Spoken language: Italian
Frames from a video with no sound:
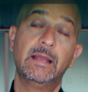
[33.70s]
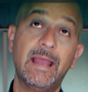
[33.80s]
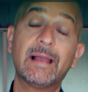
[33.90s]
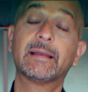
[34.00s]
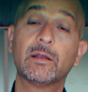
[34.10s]

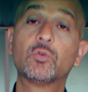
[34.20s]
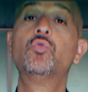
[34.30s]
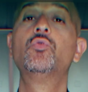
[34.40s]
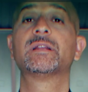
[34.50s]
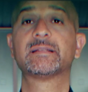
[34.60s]
e anche
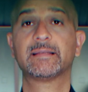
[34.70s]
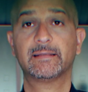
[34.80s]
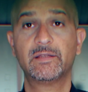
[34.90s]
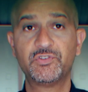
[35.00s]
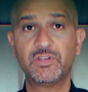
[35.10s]
alcune
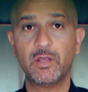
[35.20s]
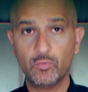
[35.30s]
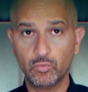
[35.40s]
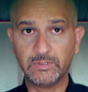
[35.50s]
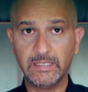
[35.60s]
strategie
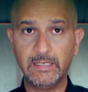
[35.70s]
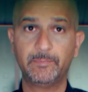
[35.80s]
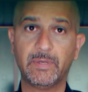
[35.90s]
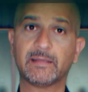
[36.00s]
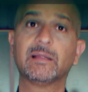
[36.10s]
utili
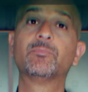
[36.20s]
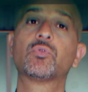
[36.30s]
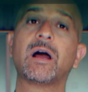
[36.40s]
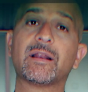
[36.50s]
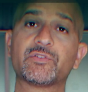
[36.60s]
per
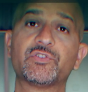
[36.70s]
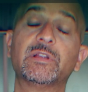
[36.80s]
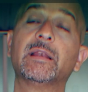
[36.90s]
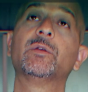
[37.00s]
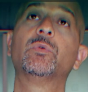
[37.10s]
depurarci
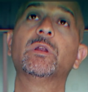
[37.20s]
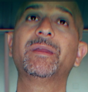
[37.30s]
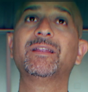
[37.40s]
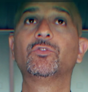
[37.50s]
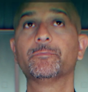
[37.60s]

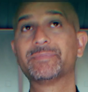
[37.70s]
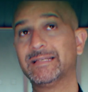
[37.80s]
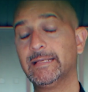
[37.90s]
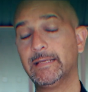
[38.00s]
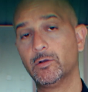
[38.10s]
dall'inquinamento
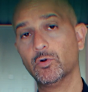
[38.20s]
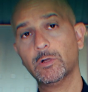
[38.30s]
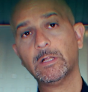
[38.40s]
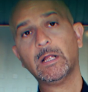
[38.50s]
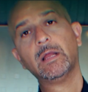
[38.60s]

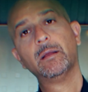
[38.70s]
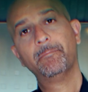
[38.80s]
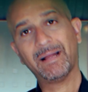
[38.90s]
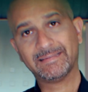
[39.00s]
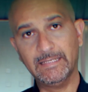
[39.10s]
psichico
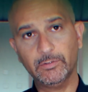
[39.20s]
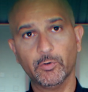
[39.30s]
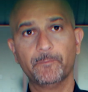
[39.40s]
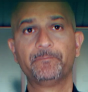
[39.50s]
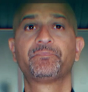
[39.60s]

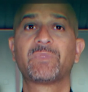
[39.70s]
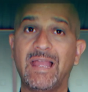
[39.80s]
patito.